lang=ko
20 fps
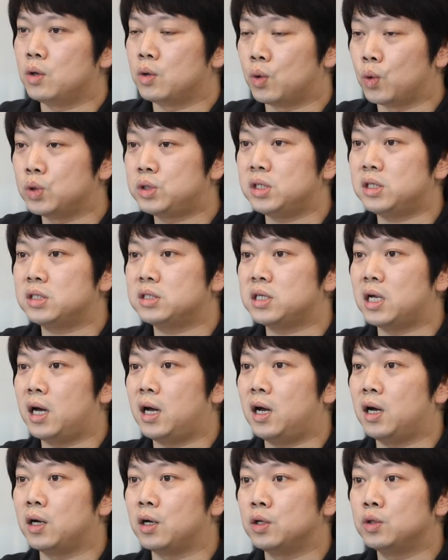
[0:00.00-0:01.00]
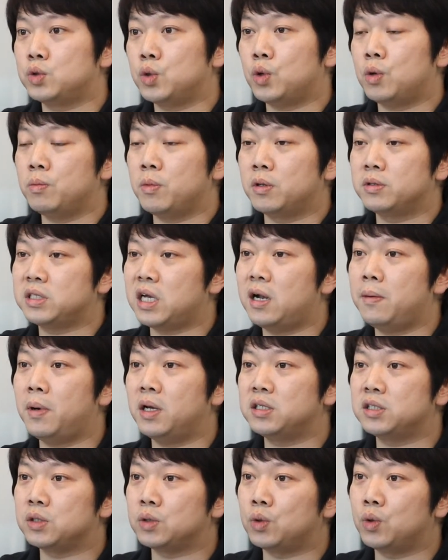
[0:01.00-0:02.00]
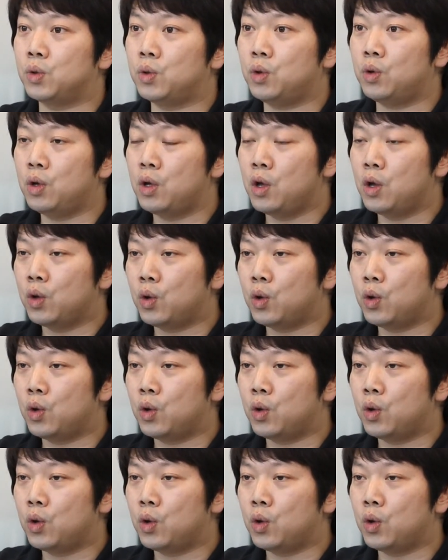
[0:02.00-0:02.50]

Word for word: 로직상 조금 더 짧아지고